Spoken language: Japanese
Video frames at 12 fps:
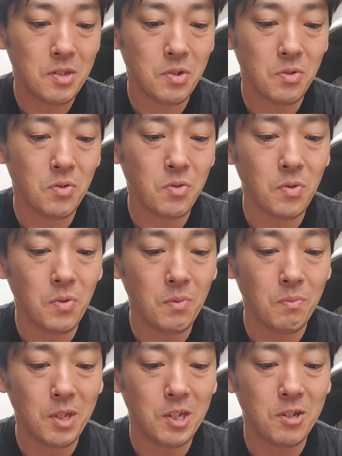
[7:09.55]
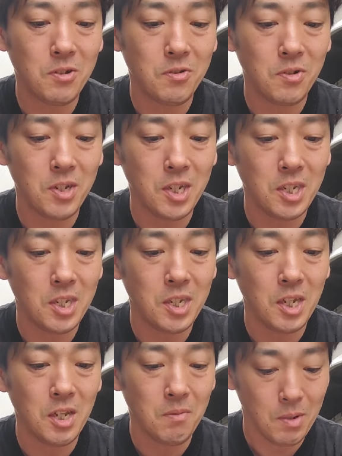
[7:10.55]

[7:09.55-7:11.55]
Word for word: ちょっとびっくりして